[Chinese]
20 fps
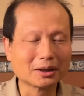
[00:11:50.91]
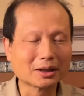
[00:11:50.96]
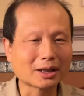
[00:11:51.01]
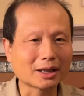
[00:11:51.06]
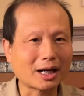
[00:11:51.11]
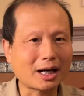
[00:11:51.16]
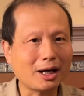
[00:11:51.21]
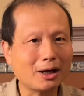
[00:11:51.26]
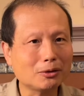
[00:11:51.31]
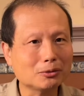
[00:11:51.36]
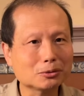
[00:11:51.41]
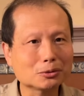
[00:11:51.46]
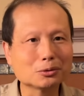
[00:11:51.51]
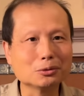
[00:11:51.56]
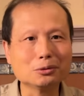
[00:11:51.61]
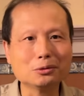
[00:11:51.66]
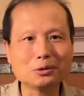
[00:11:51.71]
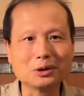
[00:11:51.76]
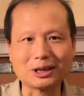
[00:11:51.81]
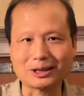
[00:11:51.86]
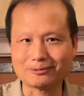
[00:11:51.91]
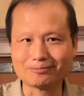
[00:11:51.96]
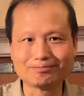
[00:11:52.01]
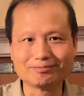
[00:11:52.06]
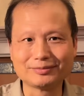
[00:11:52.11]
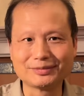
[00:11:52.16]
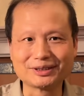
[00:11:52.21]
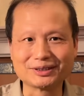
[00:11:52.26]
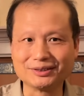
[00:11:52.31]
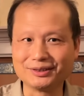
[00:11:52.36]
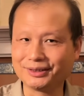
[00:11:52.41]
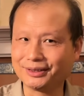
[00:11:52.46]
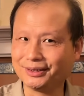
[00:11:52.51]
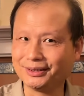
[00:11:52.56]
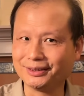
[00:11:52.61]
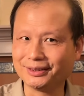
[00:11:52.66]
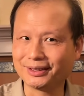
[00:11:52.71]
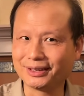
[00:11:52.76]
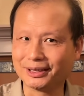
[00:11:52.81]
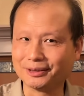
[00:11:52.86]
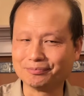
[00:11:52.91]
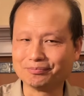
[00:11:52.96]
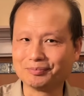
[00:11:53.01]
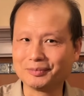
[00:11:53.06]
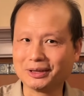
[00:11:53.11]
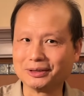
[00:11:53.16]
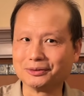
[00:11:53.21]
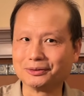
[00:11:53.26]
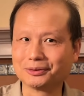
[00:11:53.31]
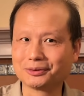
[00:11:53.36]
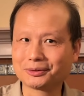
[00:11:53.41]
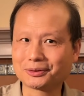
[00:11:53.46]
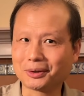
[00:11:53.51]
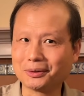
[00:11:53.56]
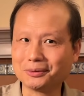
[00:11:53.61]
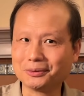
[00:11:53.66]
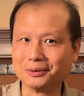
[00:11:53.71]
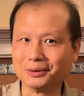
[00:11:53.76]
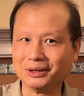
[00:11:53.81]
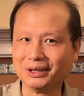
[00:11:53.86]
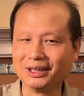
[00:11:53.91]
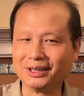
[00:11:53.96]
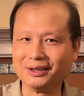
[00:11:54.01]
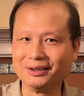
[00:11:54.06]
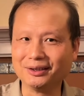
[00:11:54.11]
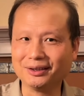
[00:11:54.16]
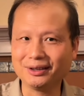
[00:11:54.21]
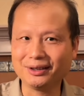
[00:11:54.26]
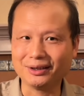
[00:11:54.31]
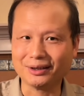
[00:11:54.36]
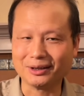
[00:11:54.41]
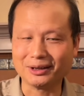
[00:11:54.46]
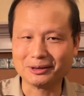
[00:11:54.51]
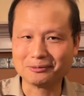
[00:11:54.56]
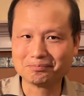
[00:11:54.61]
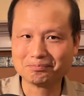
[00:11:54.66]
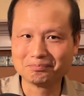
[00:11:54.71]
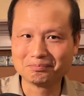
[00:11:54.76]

高估了自己的的中文能力了，